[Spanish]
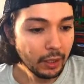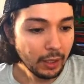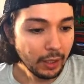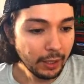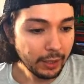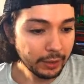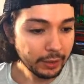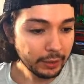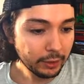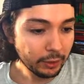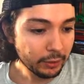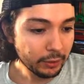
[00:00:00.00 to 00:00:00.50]

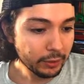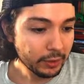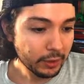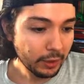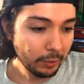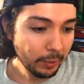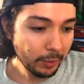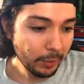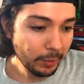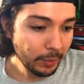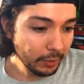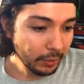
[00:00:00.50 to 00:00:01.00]
Entonces,
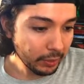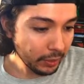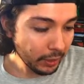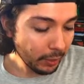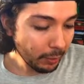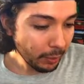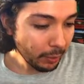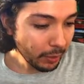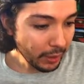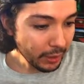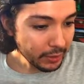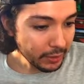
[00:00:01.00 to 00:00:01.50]
lo primero que
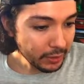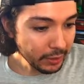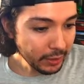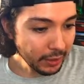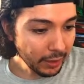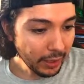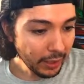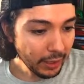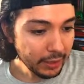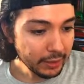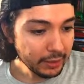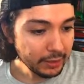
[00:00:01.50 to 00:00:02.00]
tenemos que
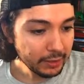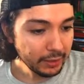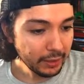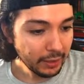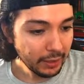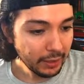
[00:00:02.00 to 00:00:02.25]
hacer es